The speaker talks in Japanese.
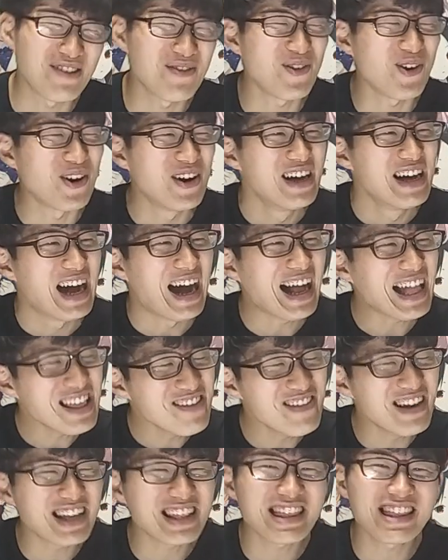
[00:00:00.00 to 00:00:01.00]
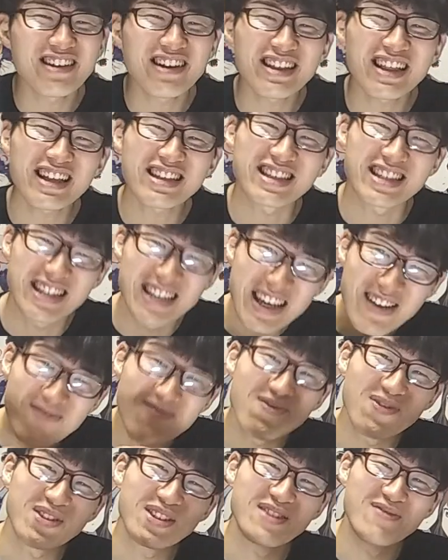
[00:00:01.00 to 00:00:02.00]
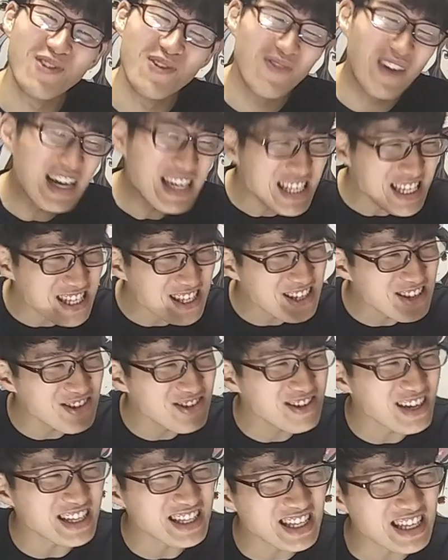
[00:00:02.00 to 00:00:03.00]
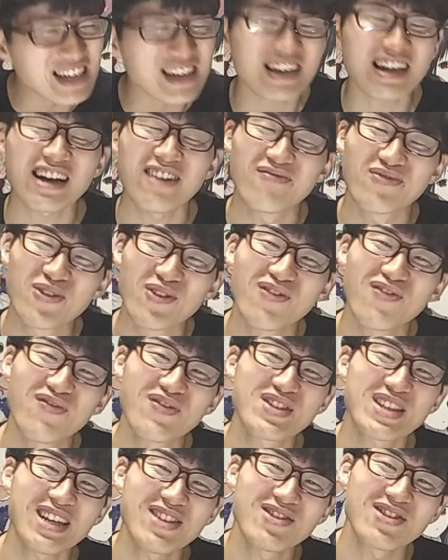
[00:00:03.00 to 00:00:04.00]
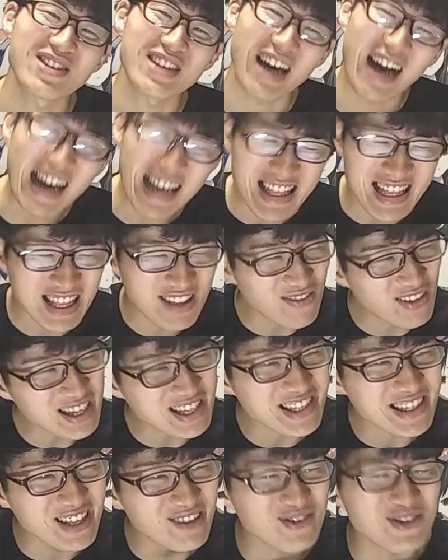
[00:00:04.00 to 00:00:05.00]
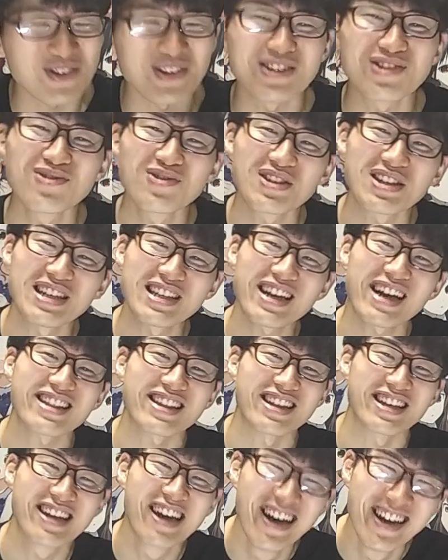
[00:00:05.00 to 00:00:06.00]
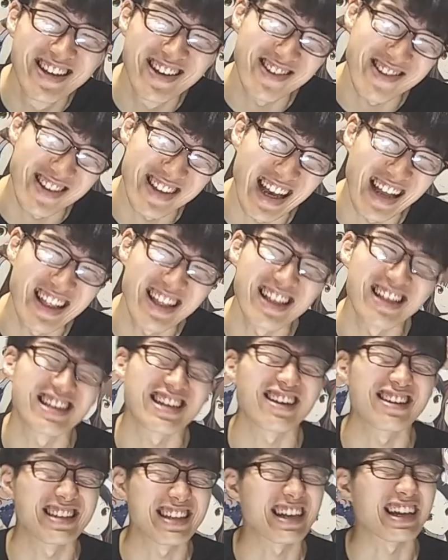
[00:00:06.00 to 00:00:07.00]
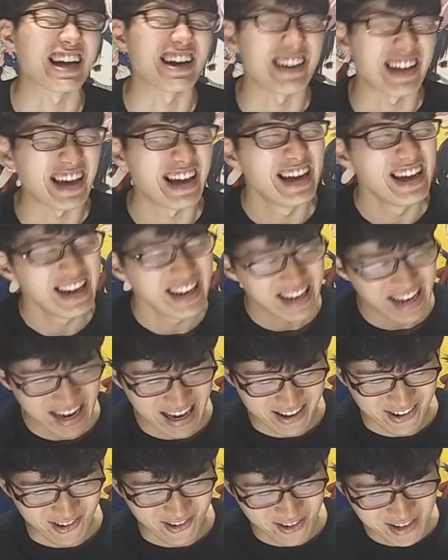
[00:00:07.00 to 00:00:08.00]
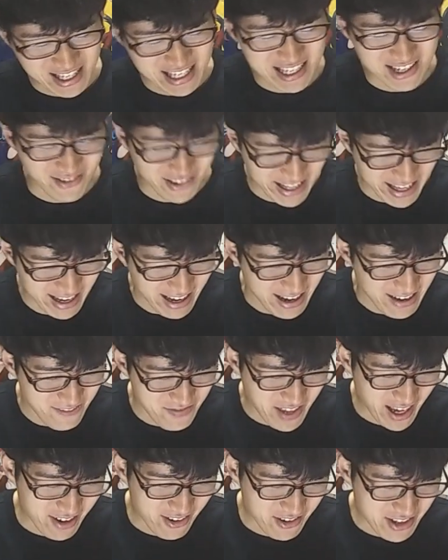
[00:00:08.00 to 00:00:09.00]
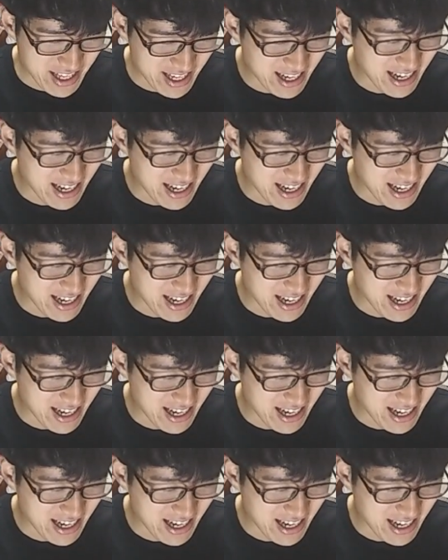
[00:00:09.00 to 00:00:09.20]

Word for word: もうアニメやってる間全部、もう毎週が前回のトップ30に入ってましたよっていうのは正直言いたかったんですけど、ちょっと残念でしたけど、前回はね、あの、惜しくもね、あの、2